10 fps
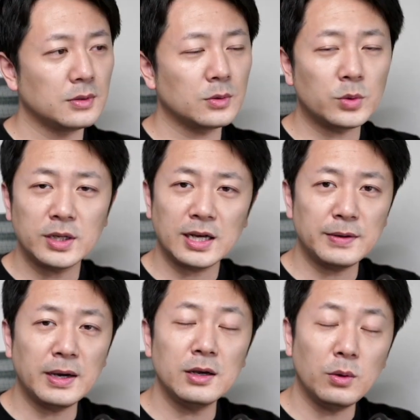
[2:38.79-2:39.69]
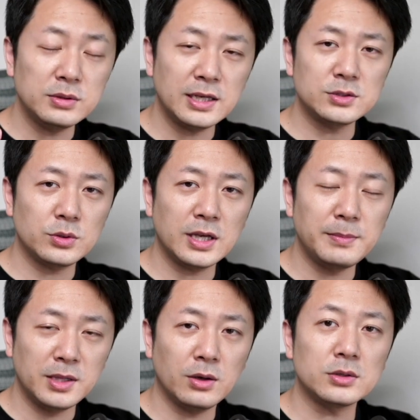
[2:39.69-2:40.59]
これからは同じような意味
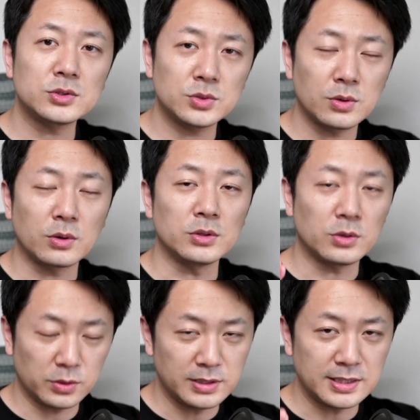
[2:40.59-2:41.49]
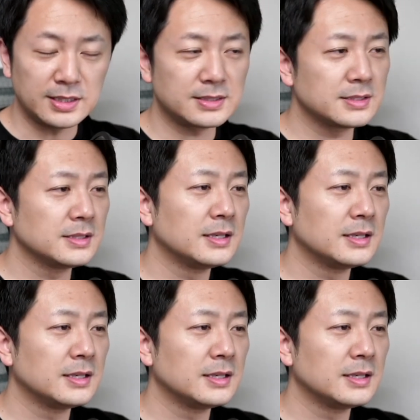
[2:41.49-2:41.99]
の中国のことわざです。